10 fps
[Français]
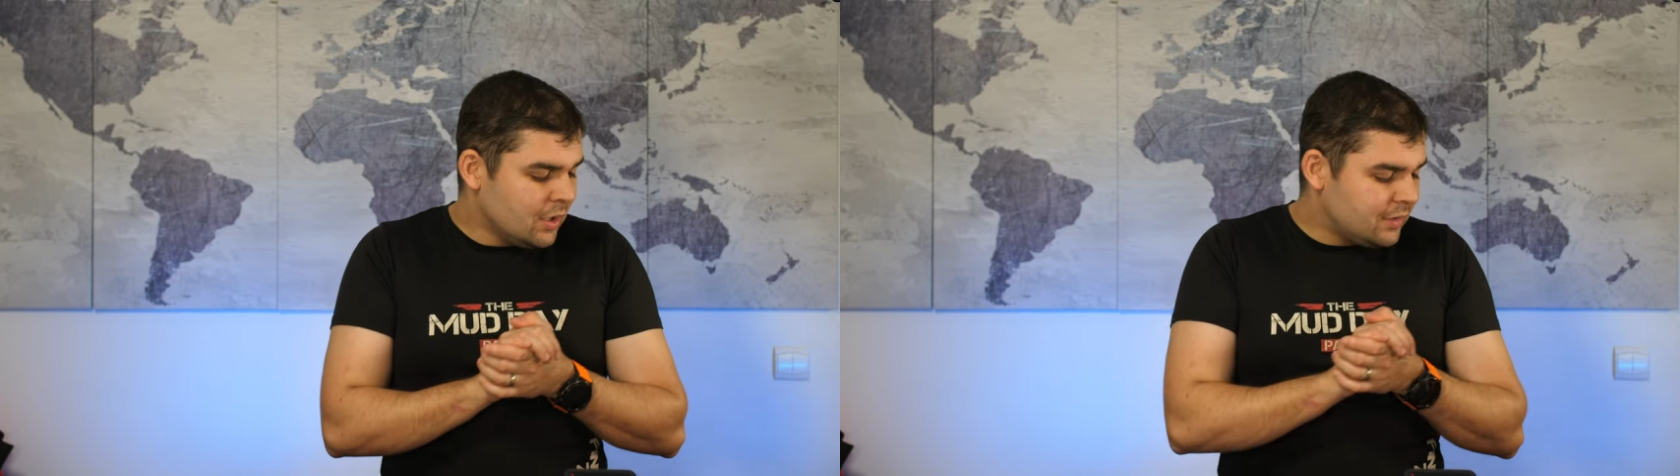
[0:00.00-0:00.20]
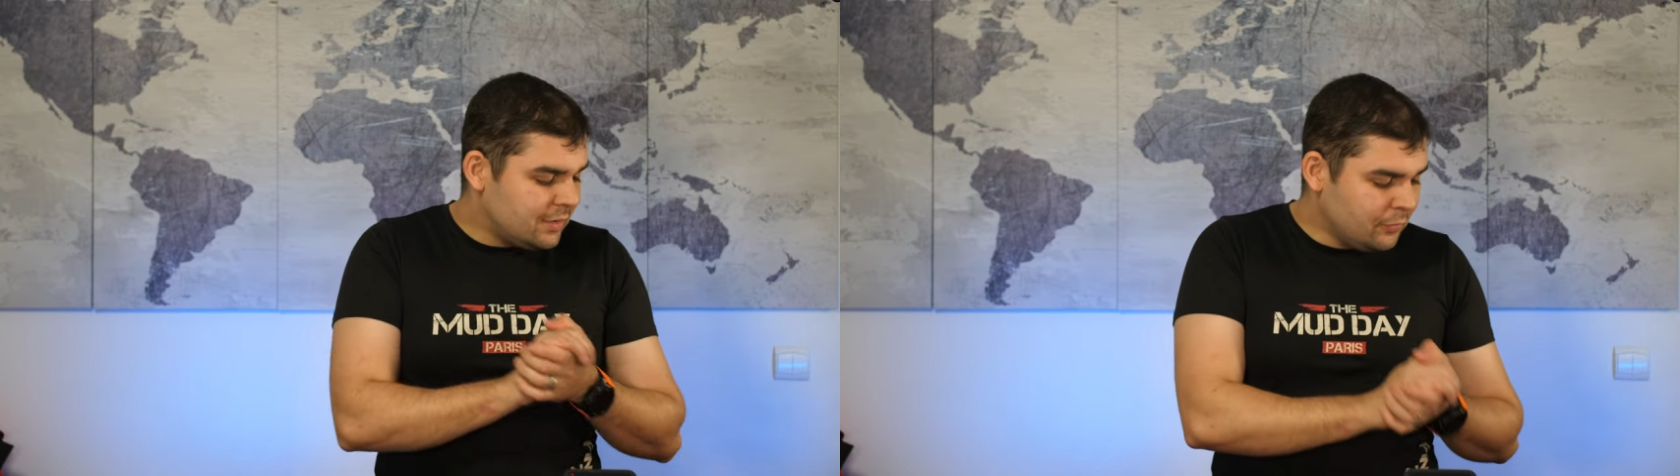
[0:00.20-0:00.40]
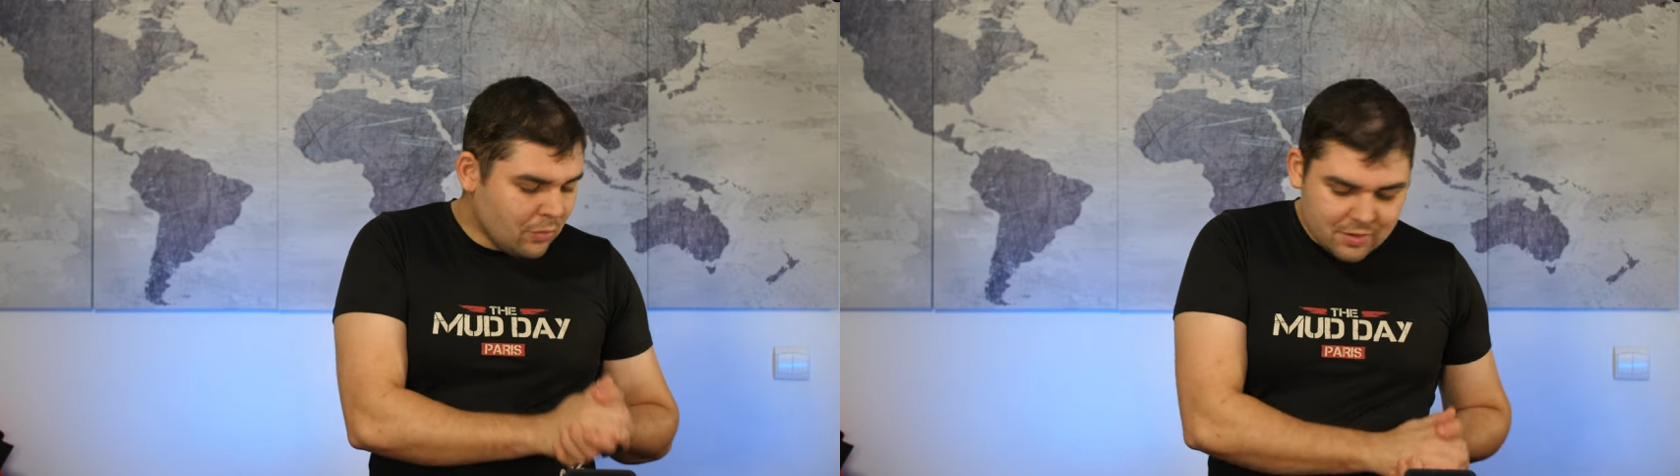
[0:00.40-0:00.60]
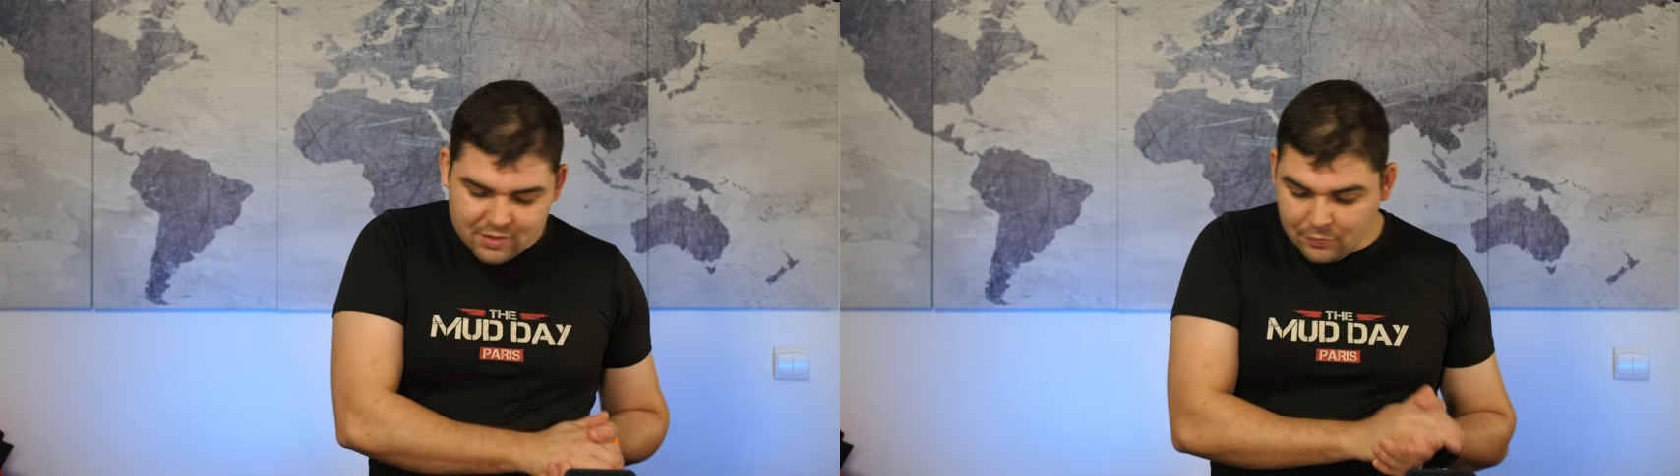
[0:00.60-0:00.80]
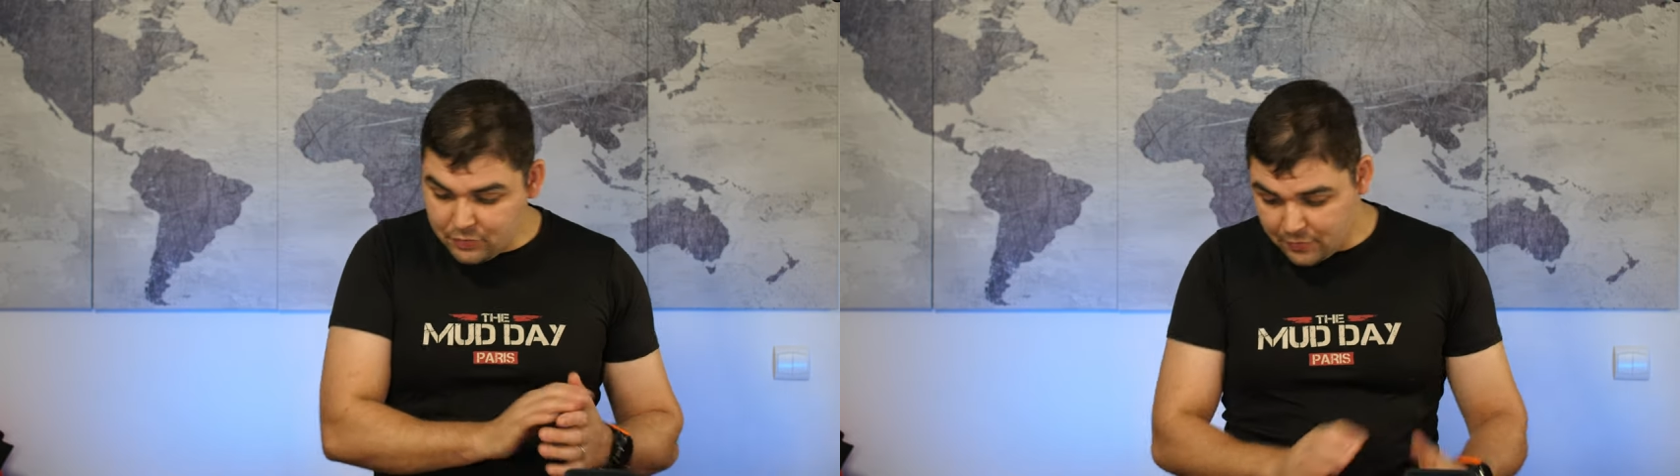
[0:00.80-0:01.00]
Si vous
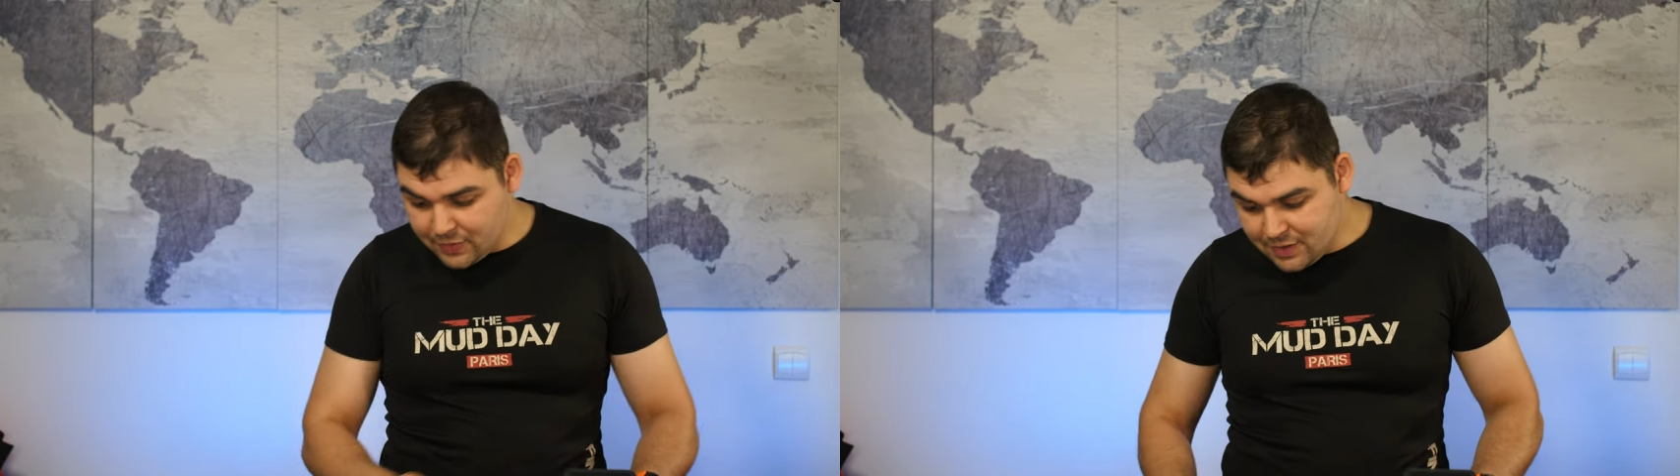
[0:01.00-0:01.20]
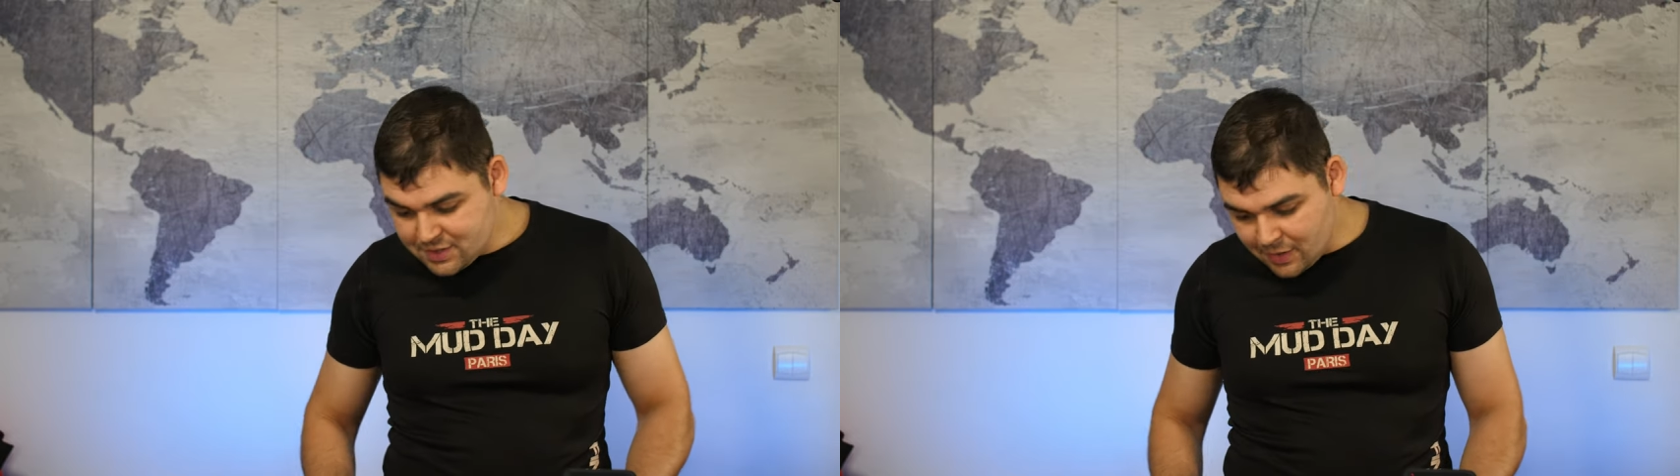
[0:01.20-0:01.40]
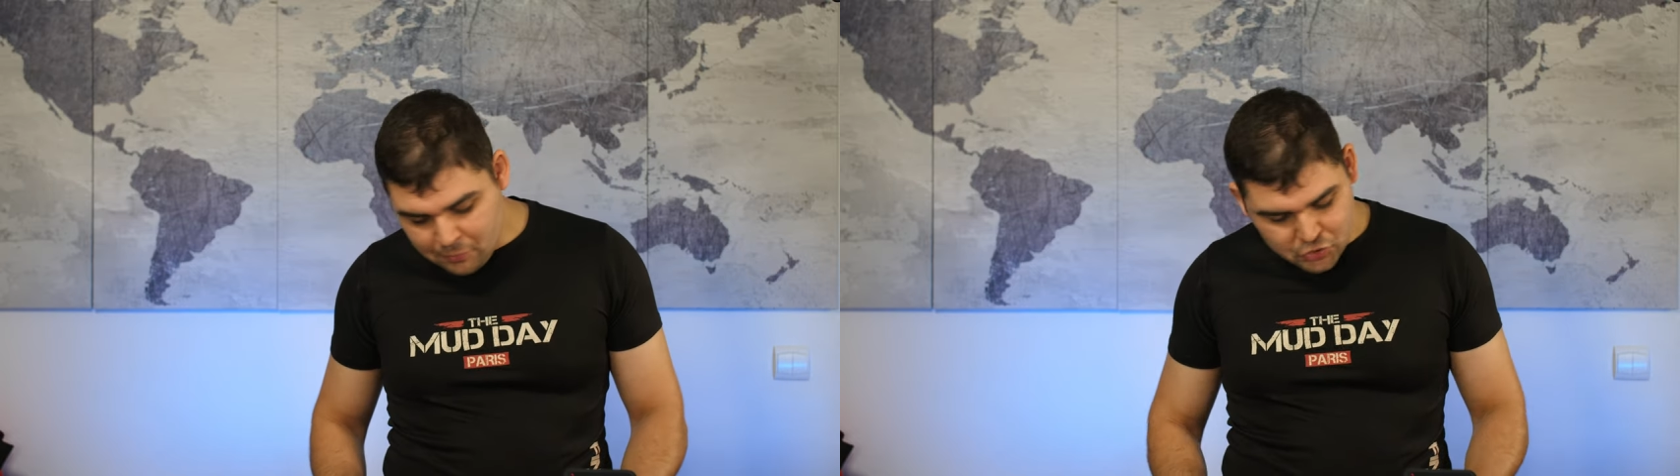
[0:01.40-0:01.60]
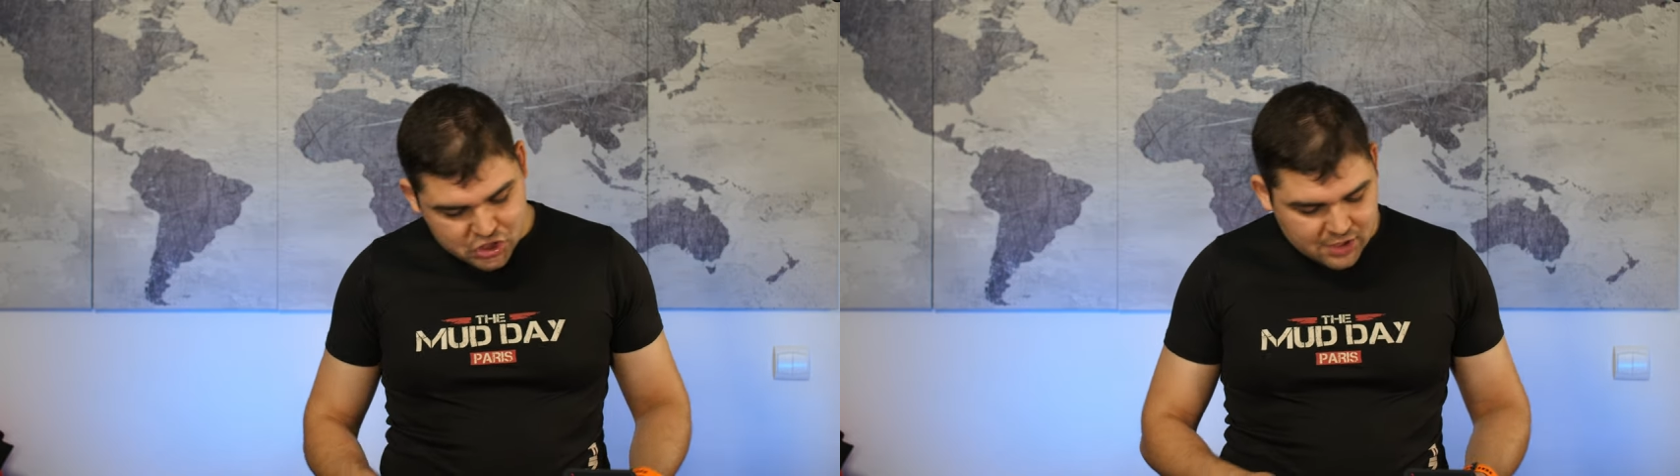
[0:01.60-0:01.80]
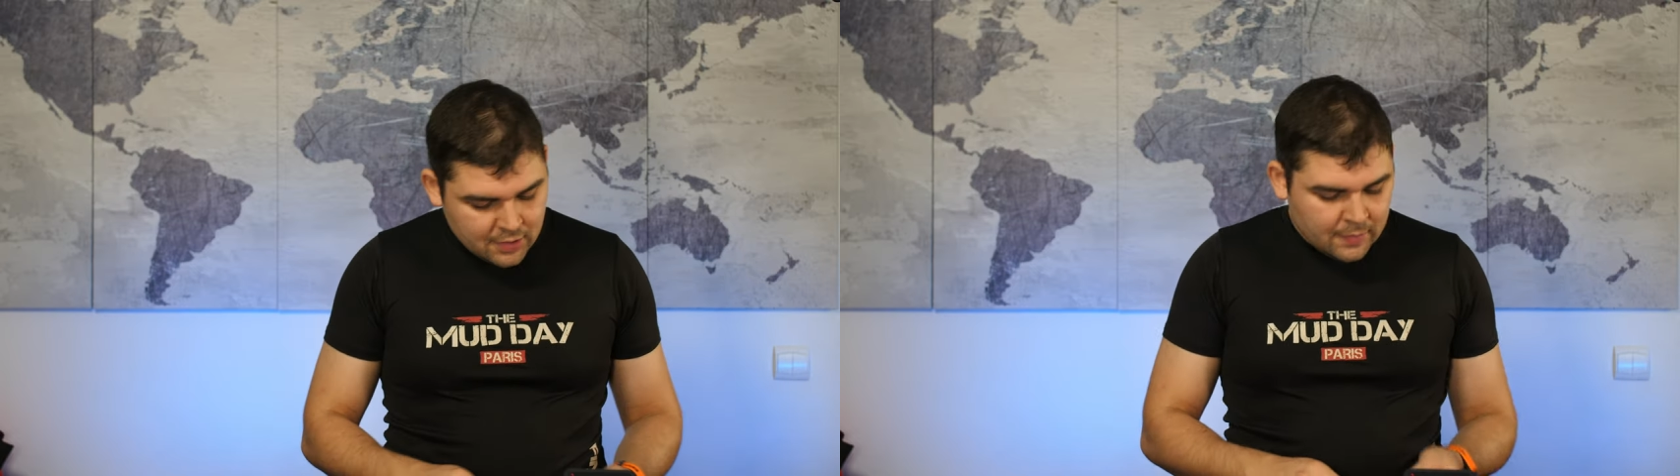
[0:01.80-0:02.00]
aussi, vous avez déjà
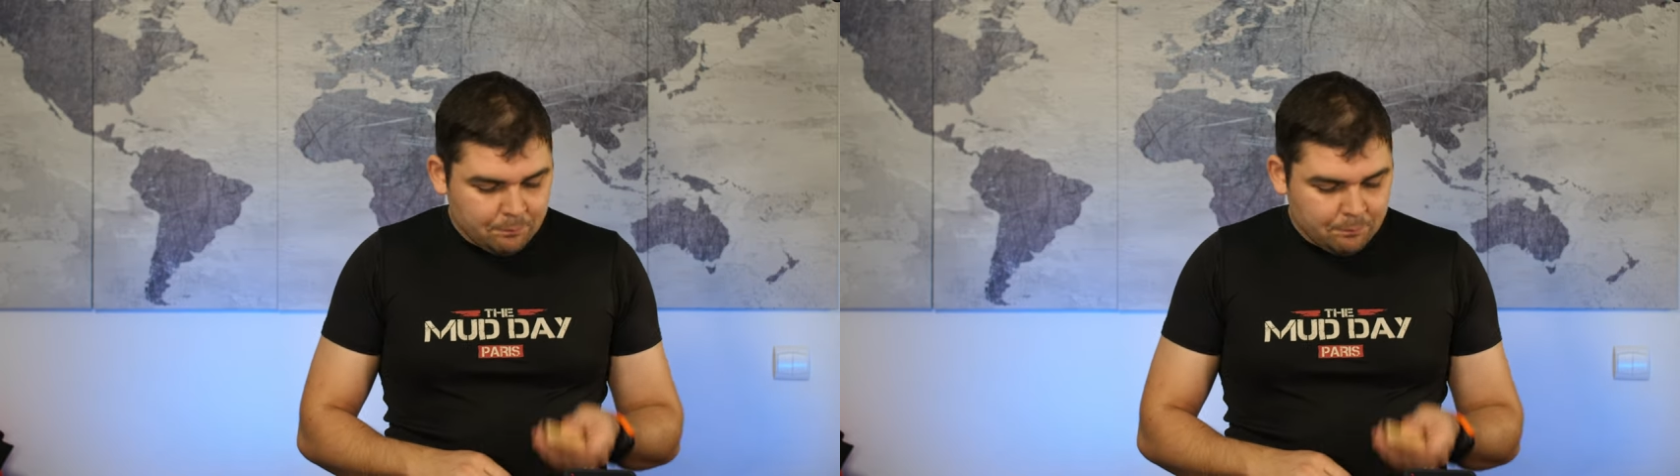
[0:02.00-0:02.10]
mangé